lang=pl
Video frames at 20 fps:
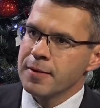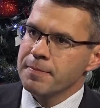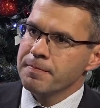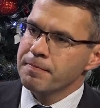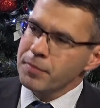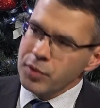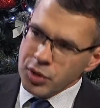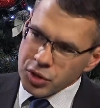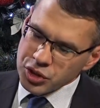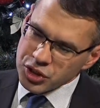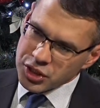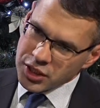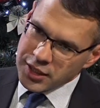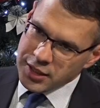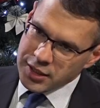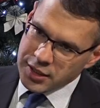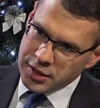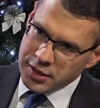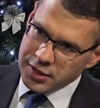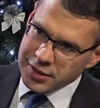
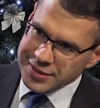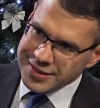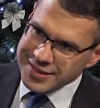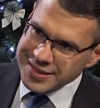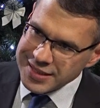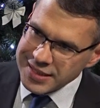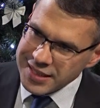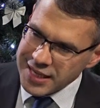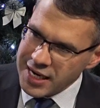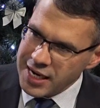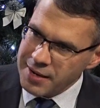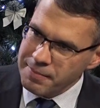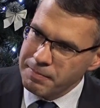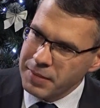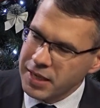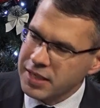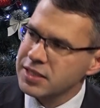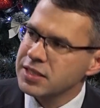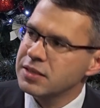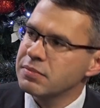Może celem
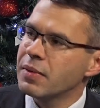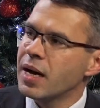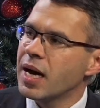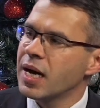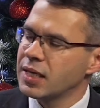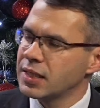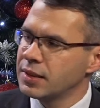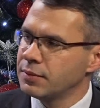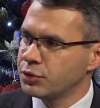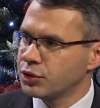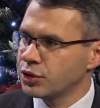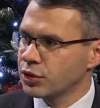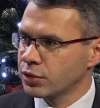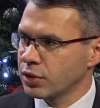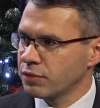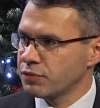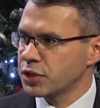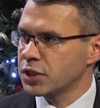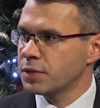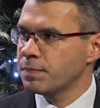maksymalnym
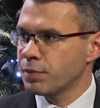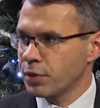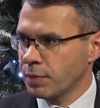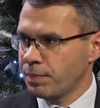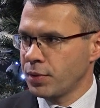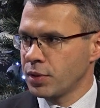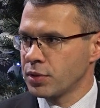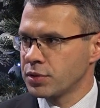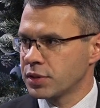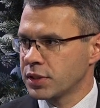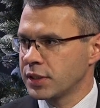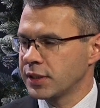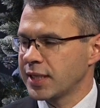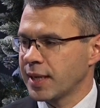środowisk propolskich,